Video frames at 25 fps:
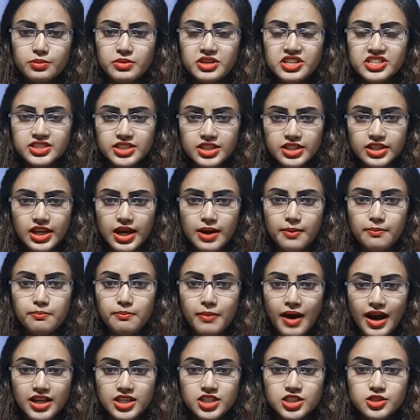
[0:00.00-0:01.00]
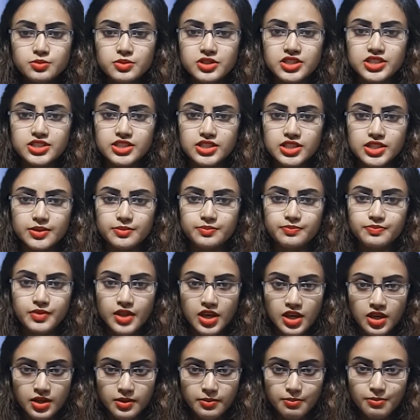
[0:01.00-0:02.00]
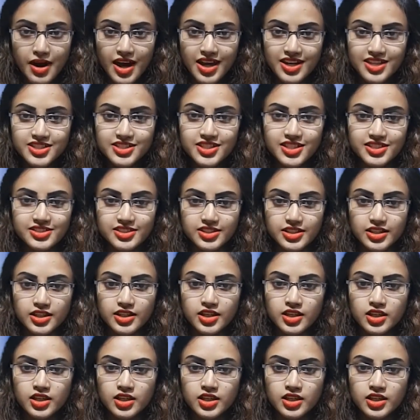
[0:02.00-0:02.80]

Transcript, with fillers: মিষ্টির নাম বালিশ মিষ্টি বালিশ আছে